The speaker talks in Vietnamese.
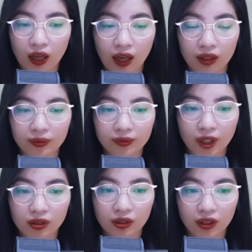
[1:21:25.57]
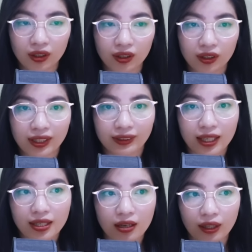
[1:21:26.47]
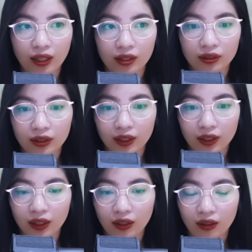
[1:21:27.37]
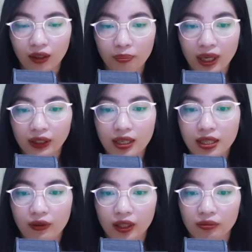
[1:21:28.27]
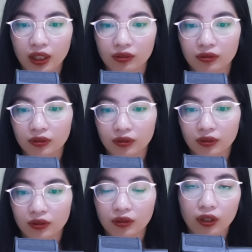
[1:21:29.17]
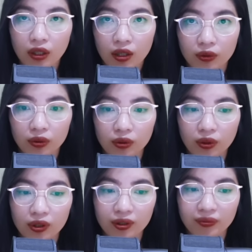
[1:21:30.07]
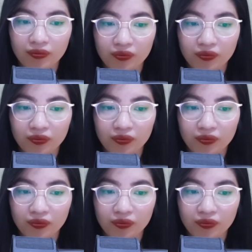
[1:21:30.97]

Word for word: À vâng, nhưng tại sao anh lại ở đây? Mà tại sao anh biết nơi ở của tôi?